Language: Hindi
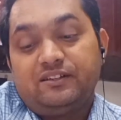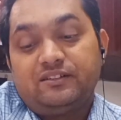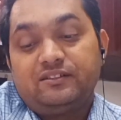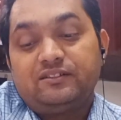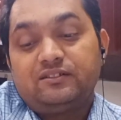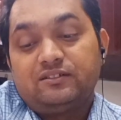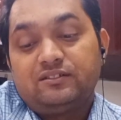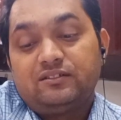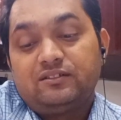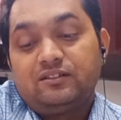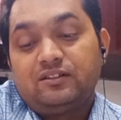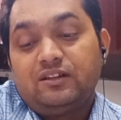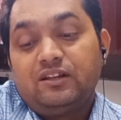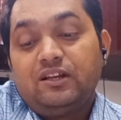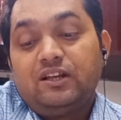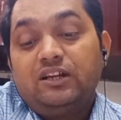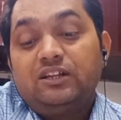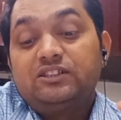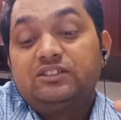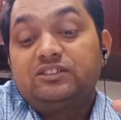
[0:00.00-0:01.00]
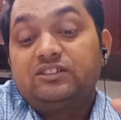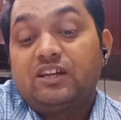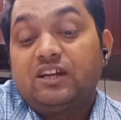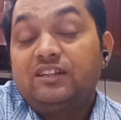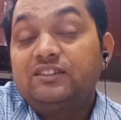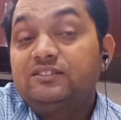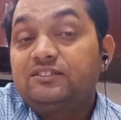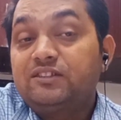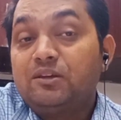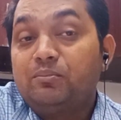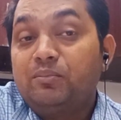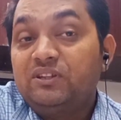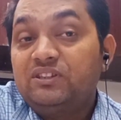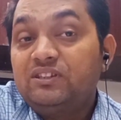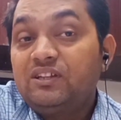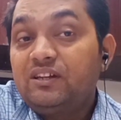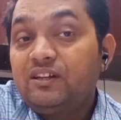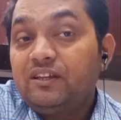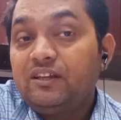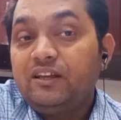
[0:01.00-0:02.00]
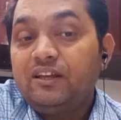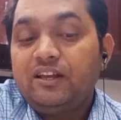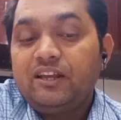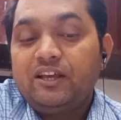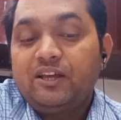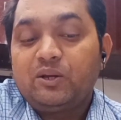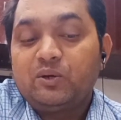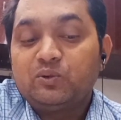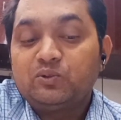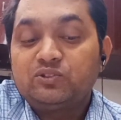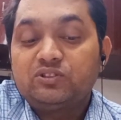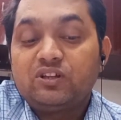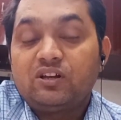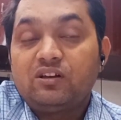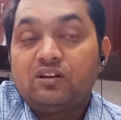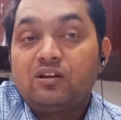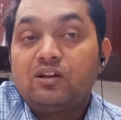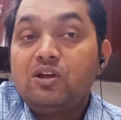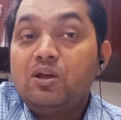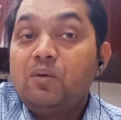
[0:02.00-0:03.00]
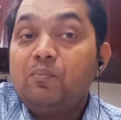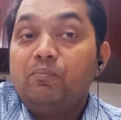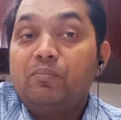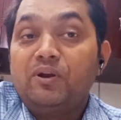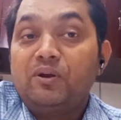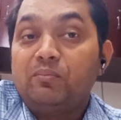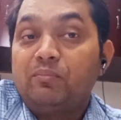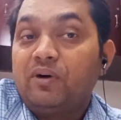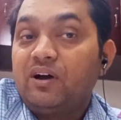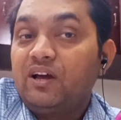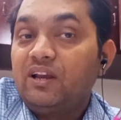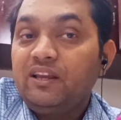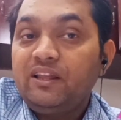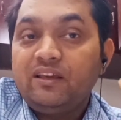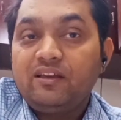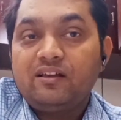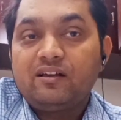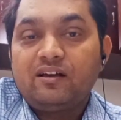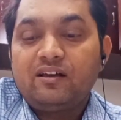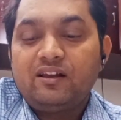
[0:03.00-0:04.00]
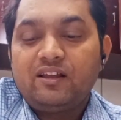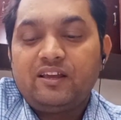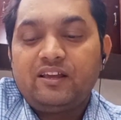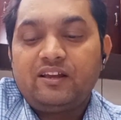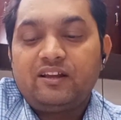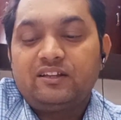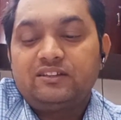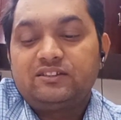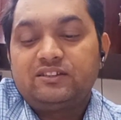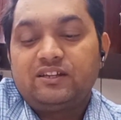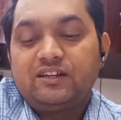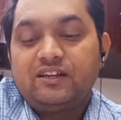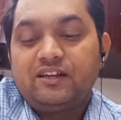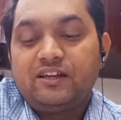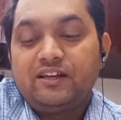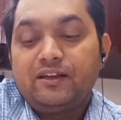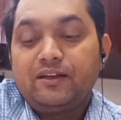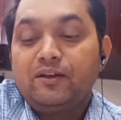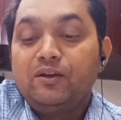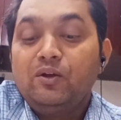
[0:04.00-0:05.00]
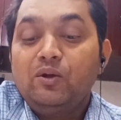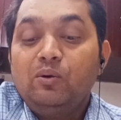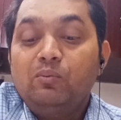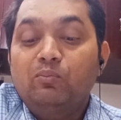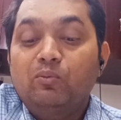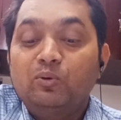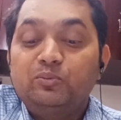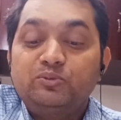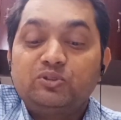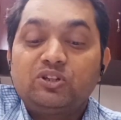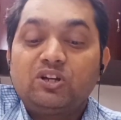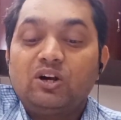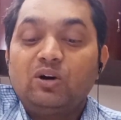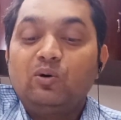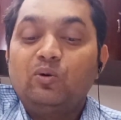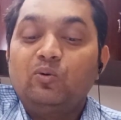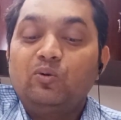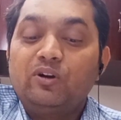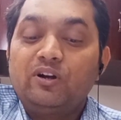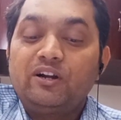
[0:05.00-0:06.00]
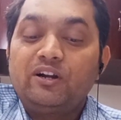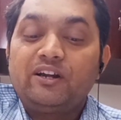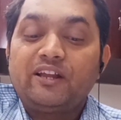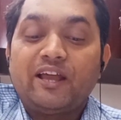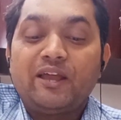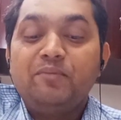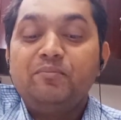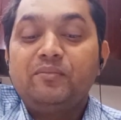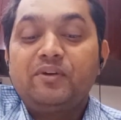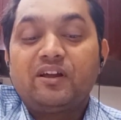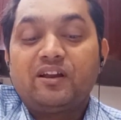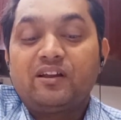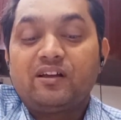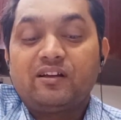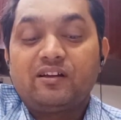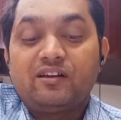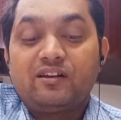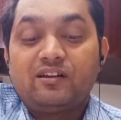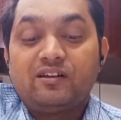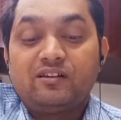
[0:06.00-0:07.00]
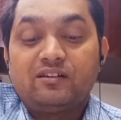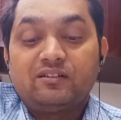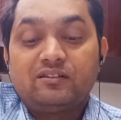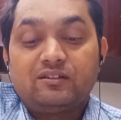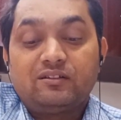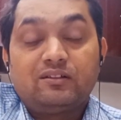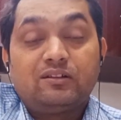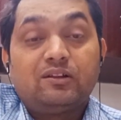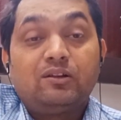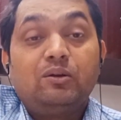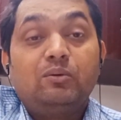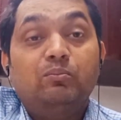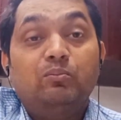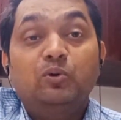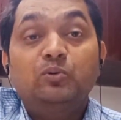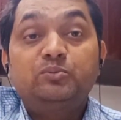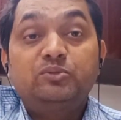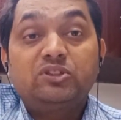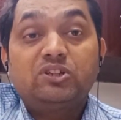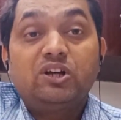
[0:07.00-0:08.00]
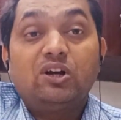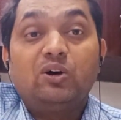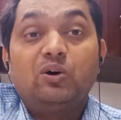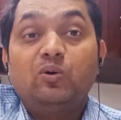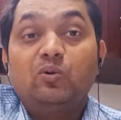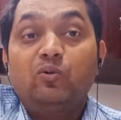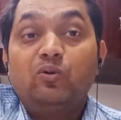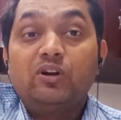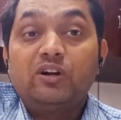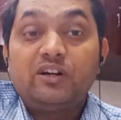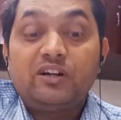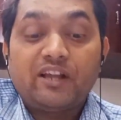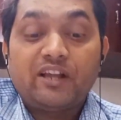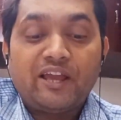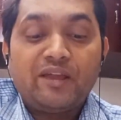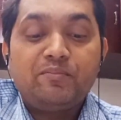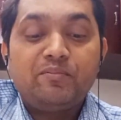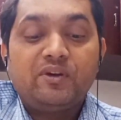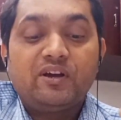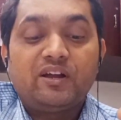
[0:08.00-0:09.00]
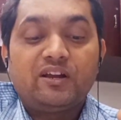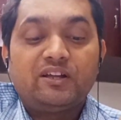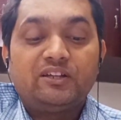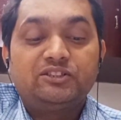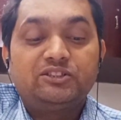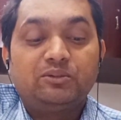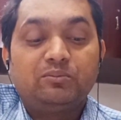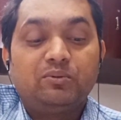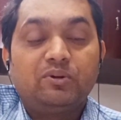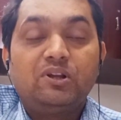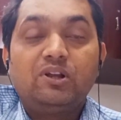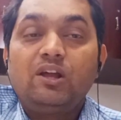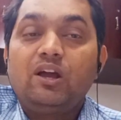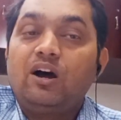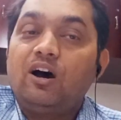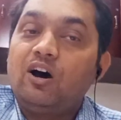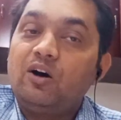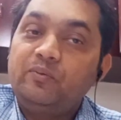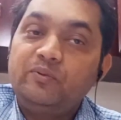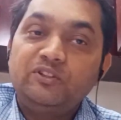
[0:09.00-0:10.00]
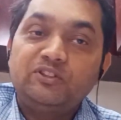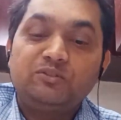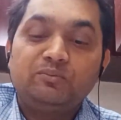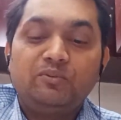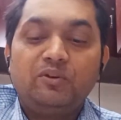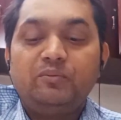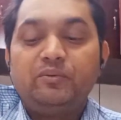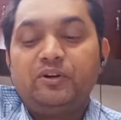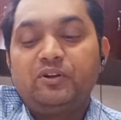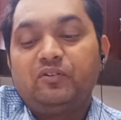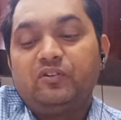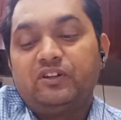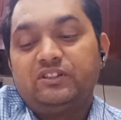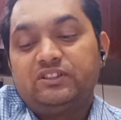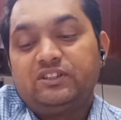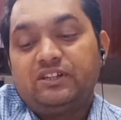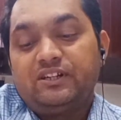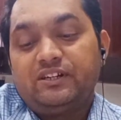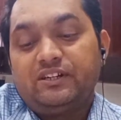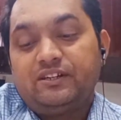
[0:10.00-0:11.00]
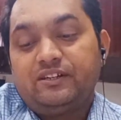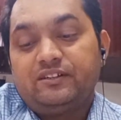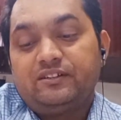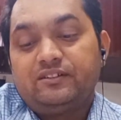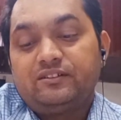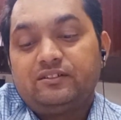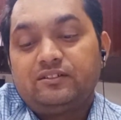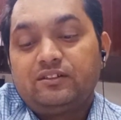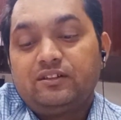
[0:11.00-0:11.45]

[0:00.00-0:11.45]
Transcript: है सात समंदर की लहरों सा मन मालिक का लहराता है मुफ्त का ओवर टाइम करा करा मुफ्त का ओवर टाइम करा जब ऑफिस में बिठवाता है